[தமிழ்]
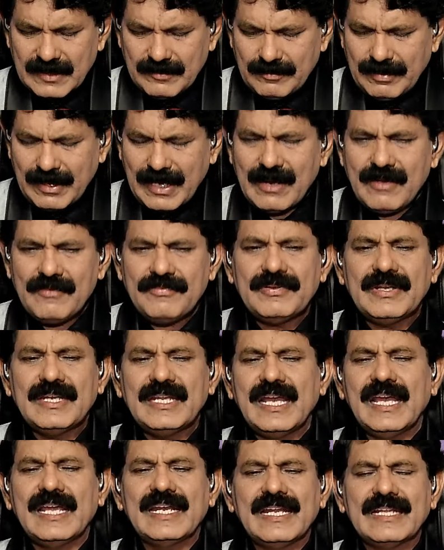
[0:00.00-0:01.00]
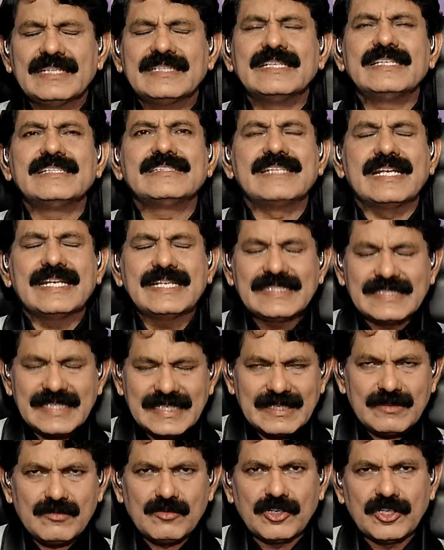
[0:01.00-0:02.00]
பேராஃபிலியா எல்லாத்தையும் சரி
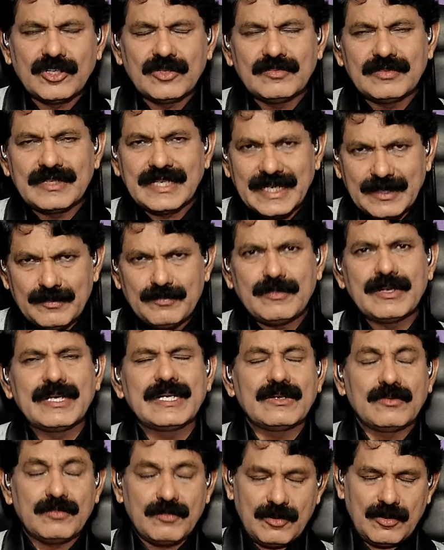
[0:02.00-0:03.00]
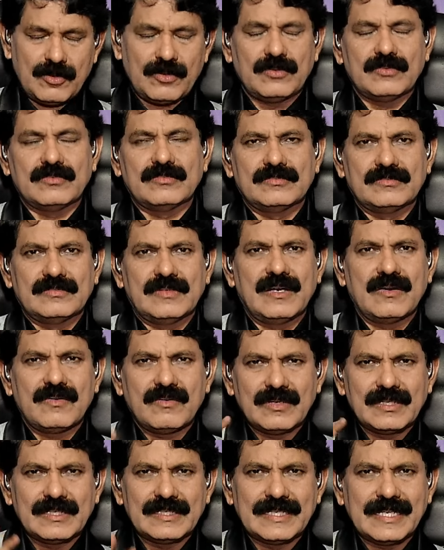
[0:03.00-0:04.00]
செய்ய முடியும் ட்ரீட்மெண்ட்டுக்கு போகணும்
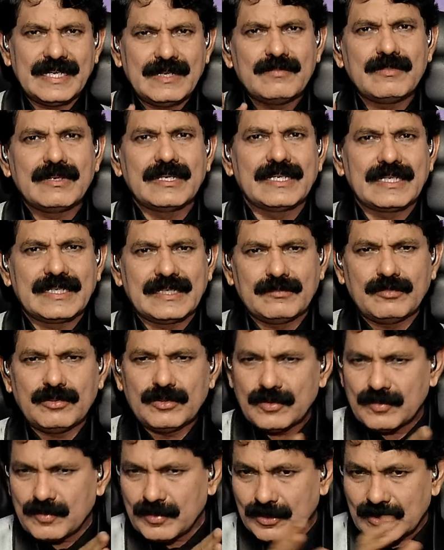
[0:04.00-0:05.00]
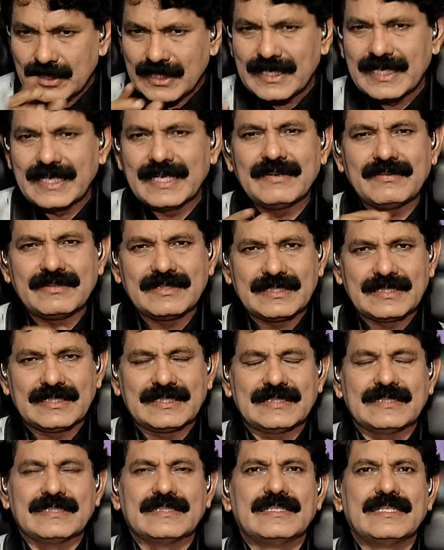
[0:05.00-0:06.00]
அவங்களுக்கு ட்ரீட்மெண்ட் இருக்குது புது புத்தகங்களே
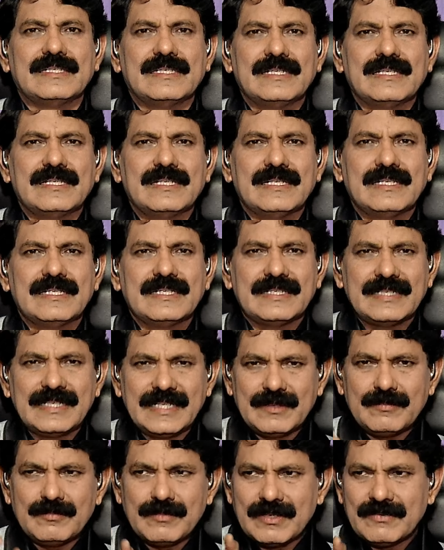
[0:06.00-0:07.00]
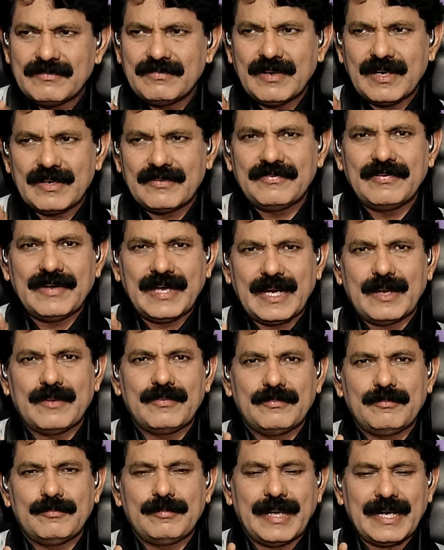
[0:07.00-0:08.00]
வந்திருக்கு ட்ரீட்மெண்ட் ஃபார் பேரா
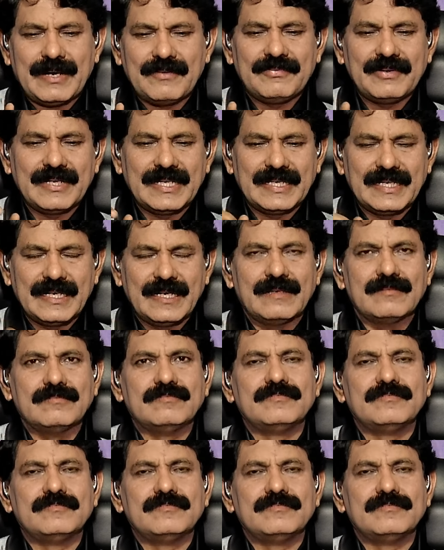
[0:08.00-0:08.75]
பேராஃபிலியா